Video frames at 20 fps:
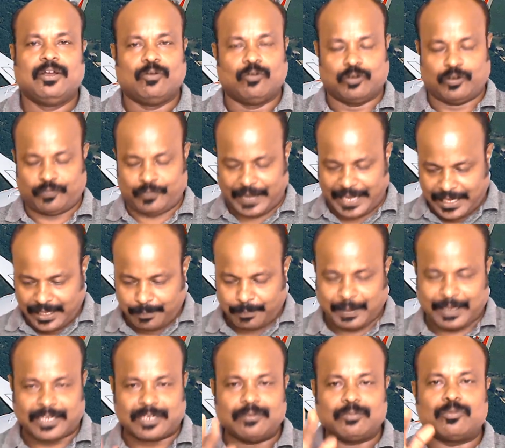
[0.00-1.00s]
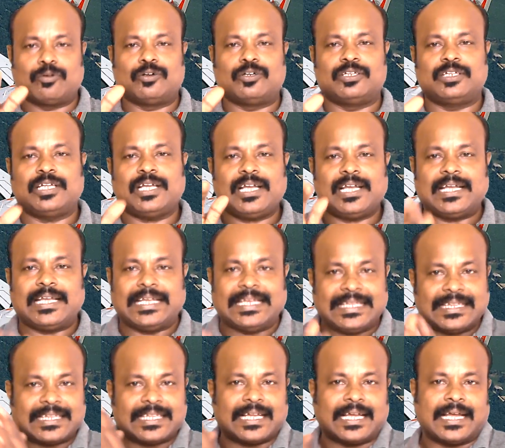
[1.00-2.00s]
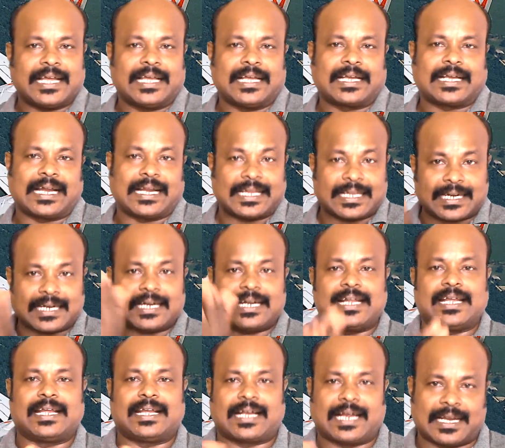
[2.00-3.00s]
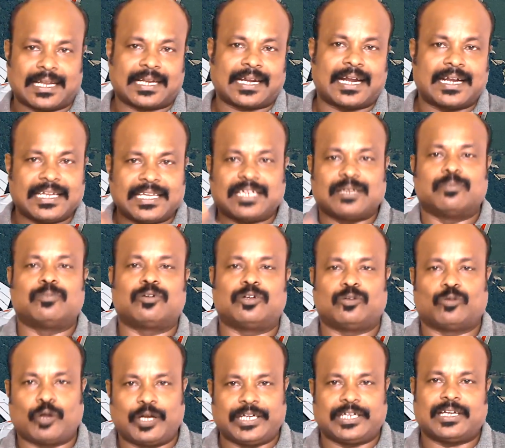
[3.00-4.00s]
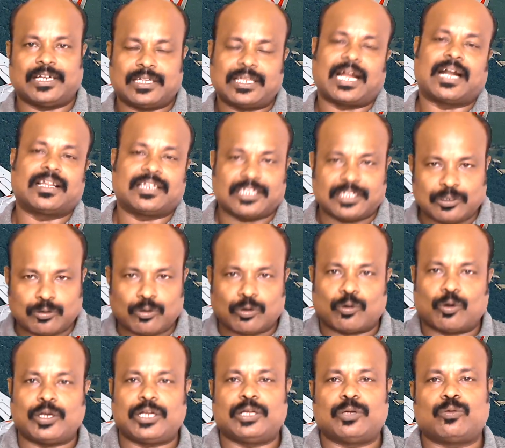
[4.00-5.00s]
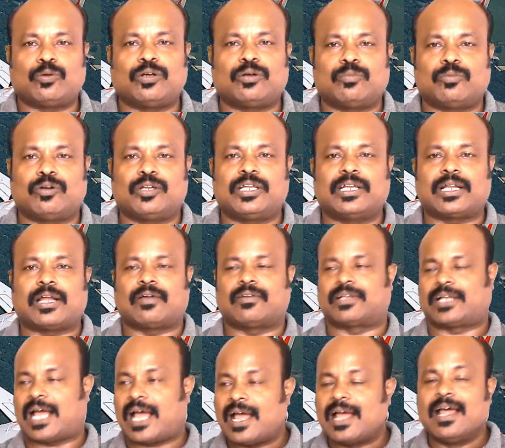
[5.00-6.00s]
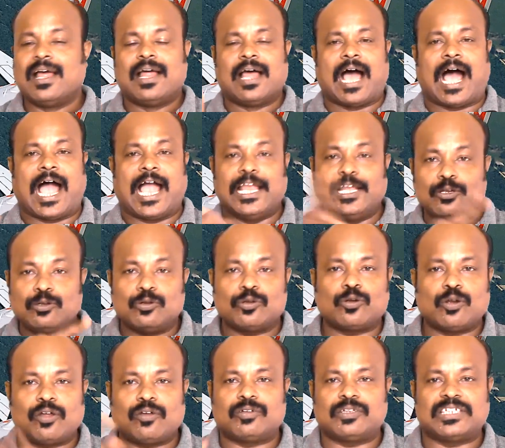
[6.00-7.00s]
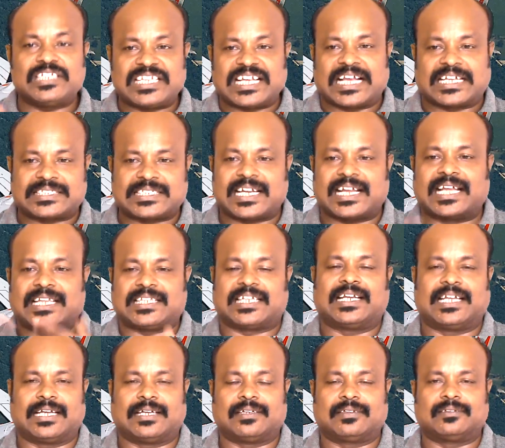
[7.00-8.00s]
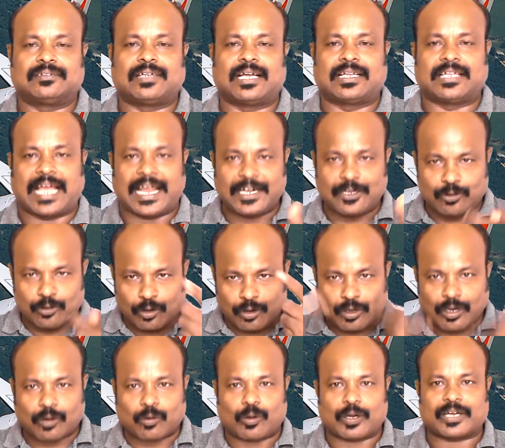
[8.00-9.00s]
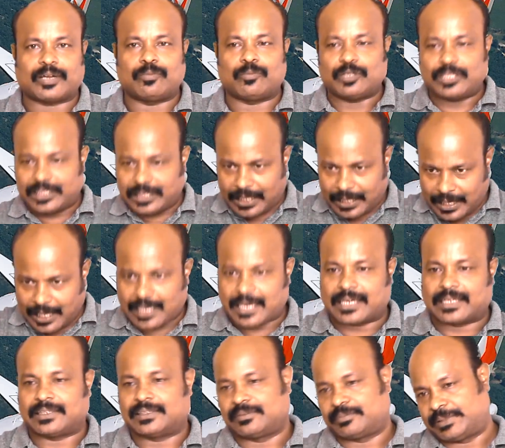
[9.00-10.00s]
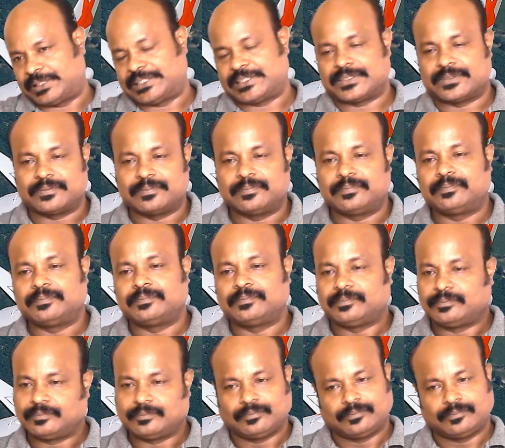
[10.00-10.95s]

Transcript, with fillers: ஒரு ஃப்ளைட்டு பறக்கும் பொழுது இந்த கலர்களை கலர் அடிக்கும் பொழுது ஒயிட்லேருந்து அடுத்தது இன்னொரு கோட்டிங் கொடுக்கும்பொழுது என்ன ஆகுதுன்னா ஐநூறு கிலோ வந்து நீங்கள் எக்ஸ்ட்ரா ஏற்றுறீங்க அந்த ஐநூறு நான் குறைக்கும் போது இதெல்லாம் நடக்குது ப்ளீஸ் இது ஒரு விஷயம்